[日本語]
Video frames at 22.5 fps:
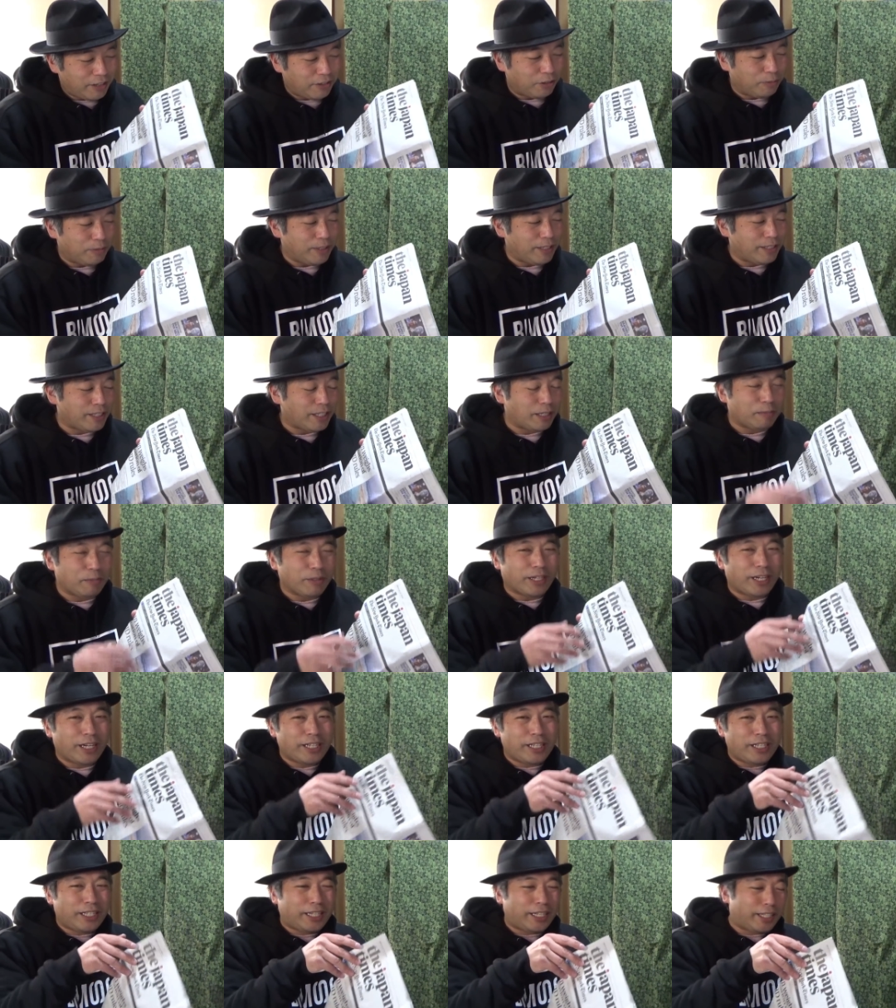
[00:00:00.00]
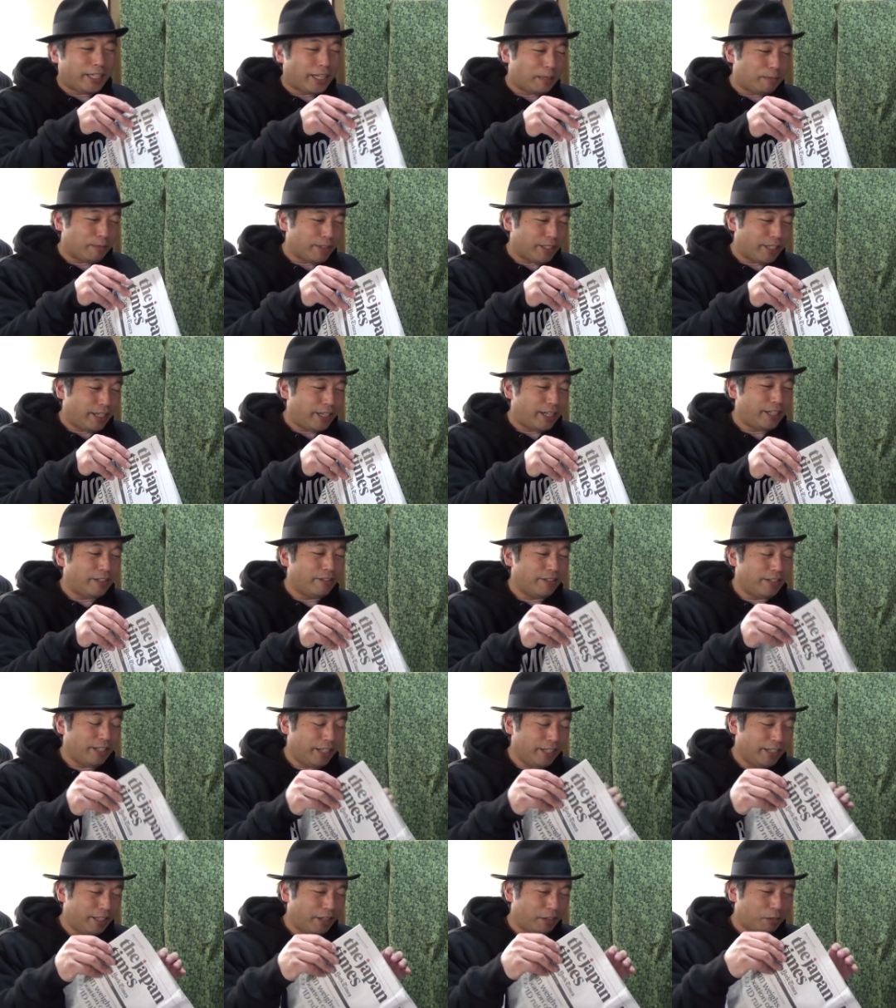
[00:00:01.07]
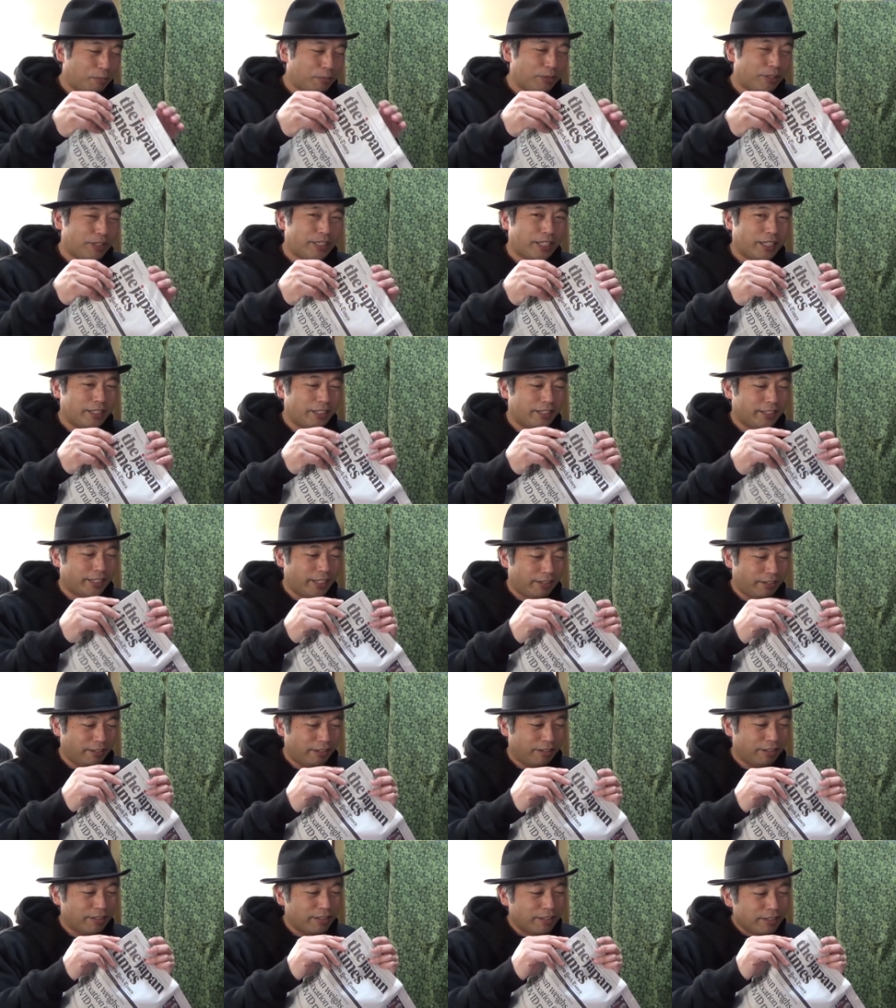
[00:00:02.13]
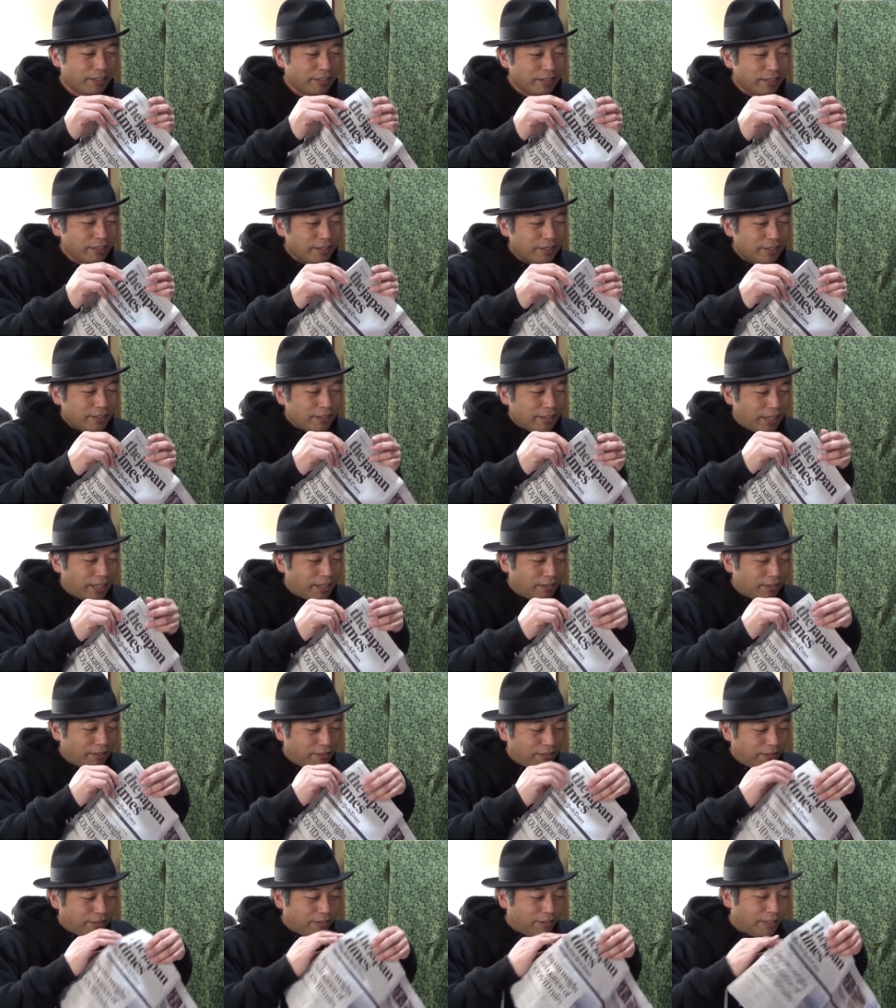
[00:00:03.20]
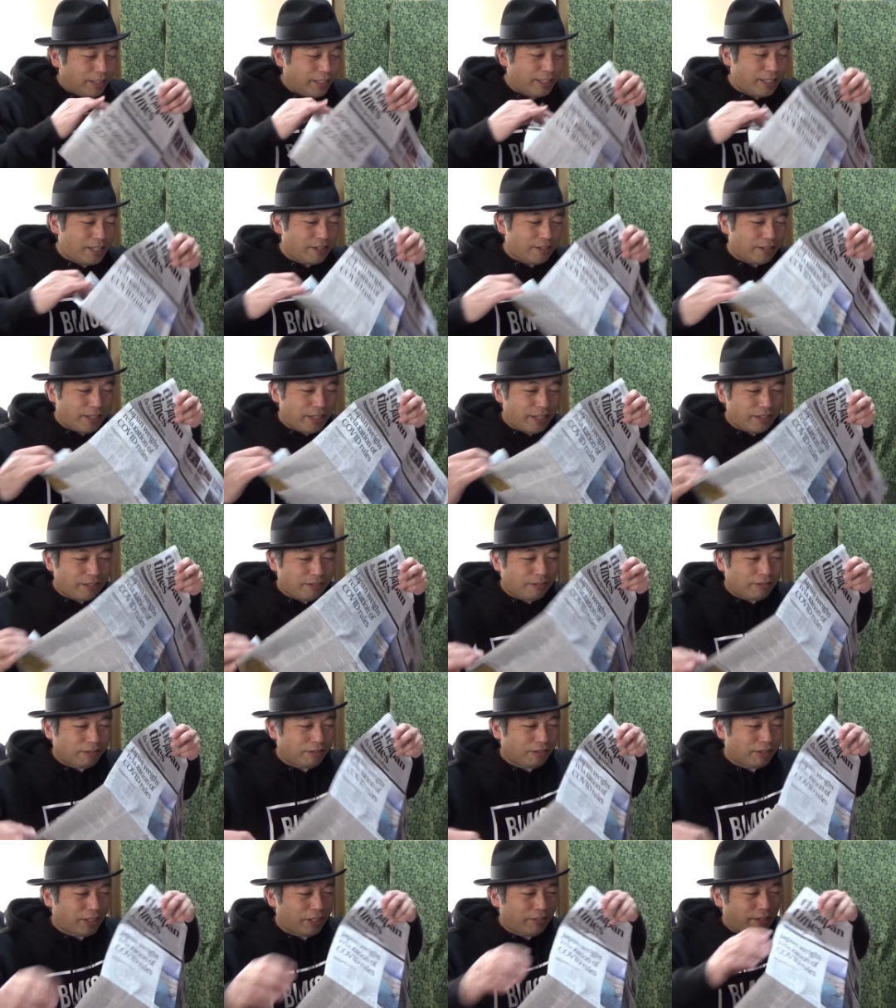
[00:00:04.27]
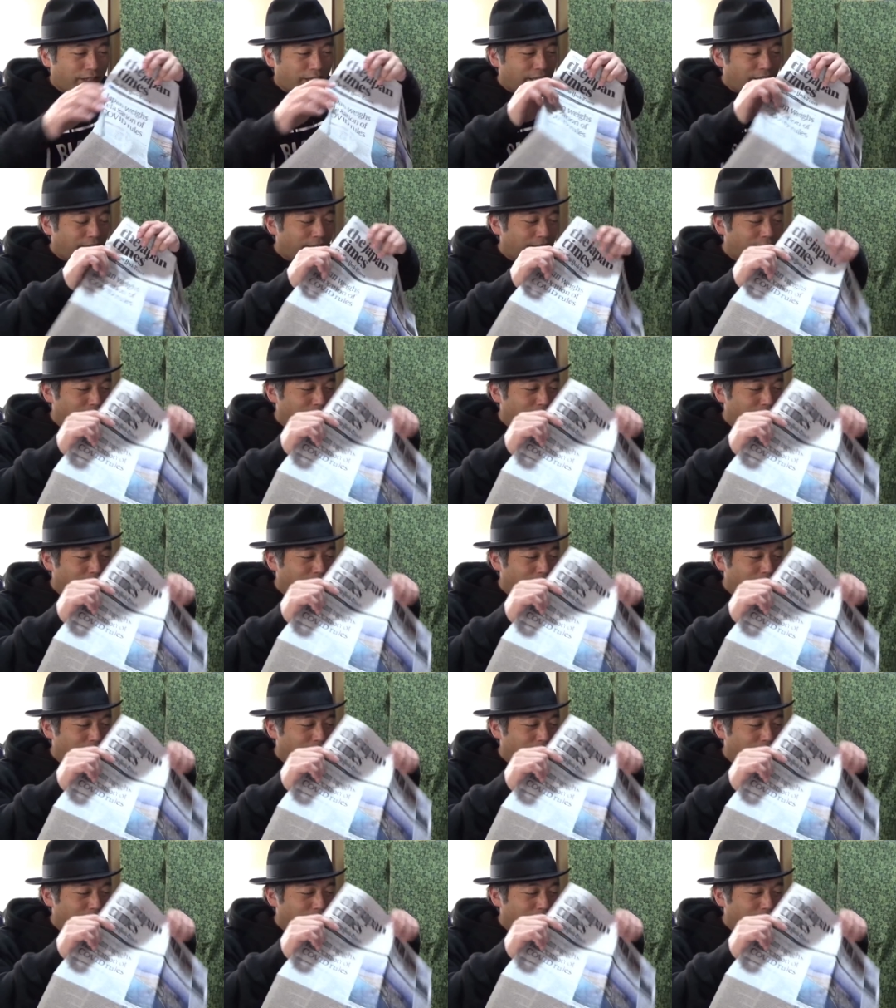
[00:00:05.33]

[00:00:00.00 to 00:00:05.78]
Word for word: の、皆さんも買いに行けたかもしれないのに、って思ったんですけど、あの、記事の内容としてはあれなんで